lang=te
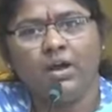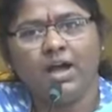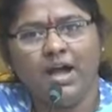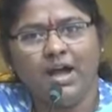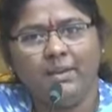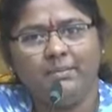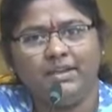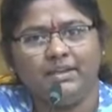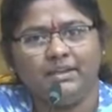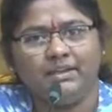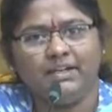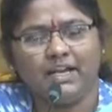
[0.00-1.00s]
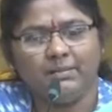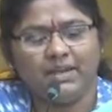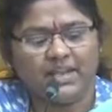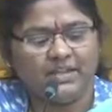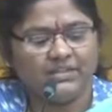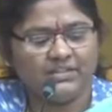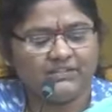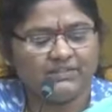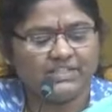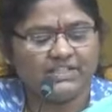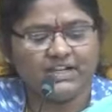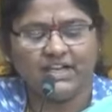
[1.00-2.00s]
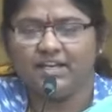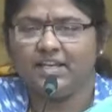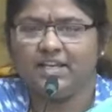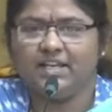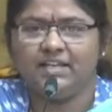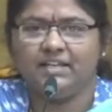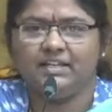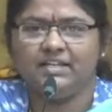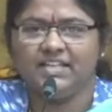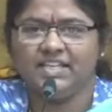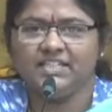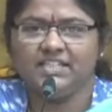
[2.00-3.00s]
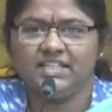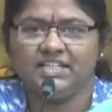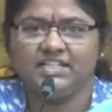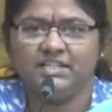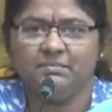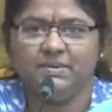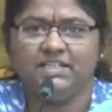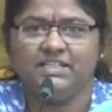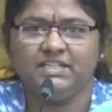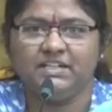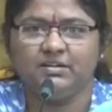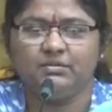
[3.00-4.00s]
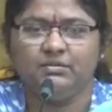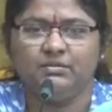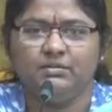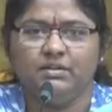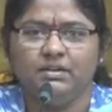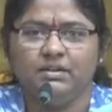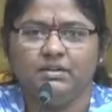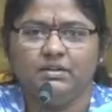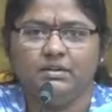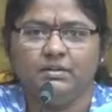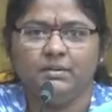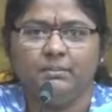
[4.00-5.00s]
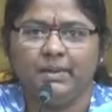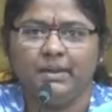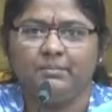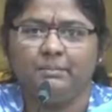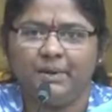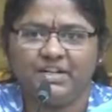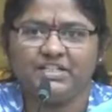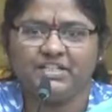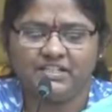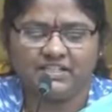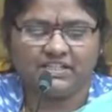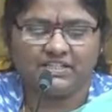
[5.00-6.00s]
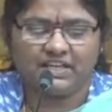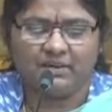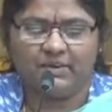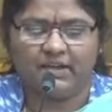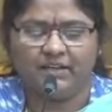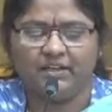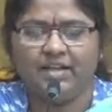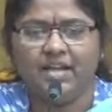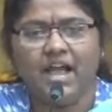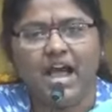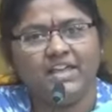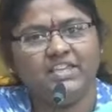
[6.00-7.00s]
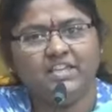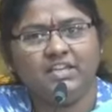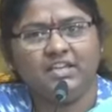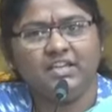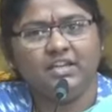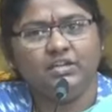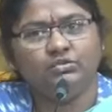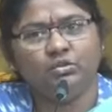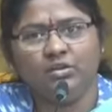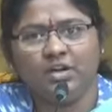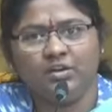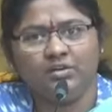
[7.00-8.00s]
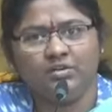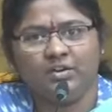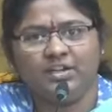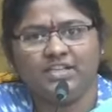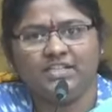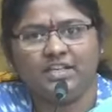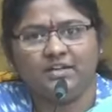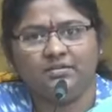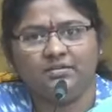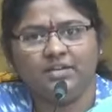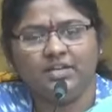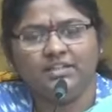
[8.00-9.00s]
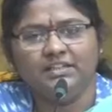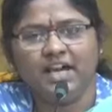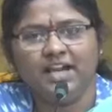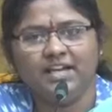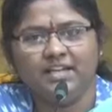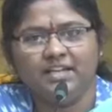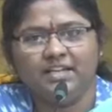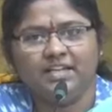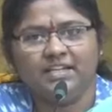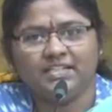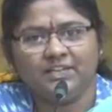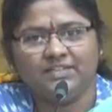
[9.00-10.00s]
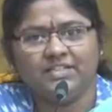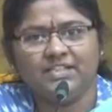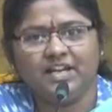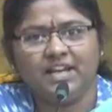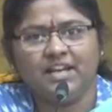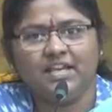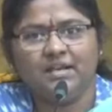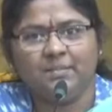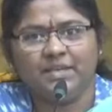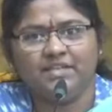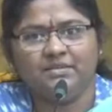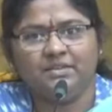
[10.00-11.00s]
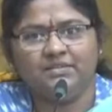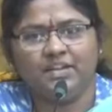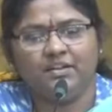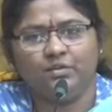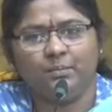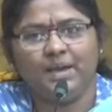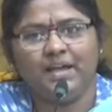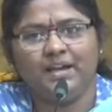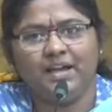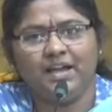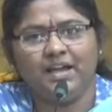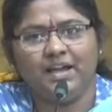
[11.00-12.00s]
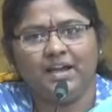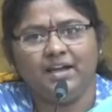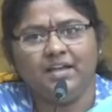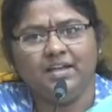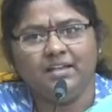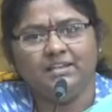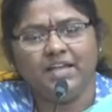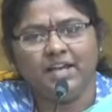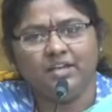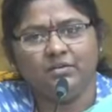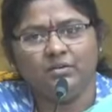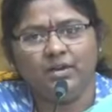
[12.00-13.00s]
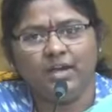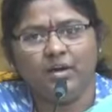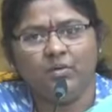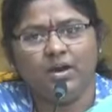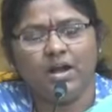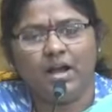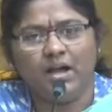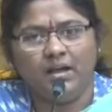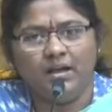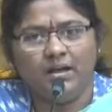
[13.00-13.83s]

ఒక హామీ నలభై ఐదు సంవత్సరాలకే ఎస్సీ ఎస్టీ బీసీలకు మేము పెన్షన్స్ ఇస్తామని అది తుంగలో దొక్కేశారు దాన్ని సంవత్సరానికి పద్దెనిమిది వేల లాగా దాన్ని కూడా ఒక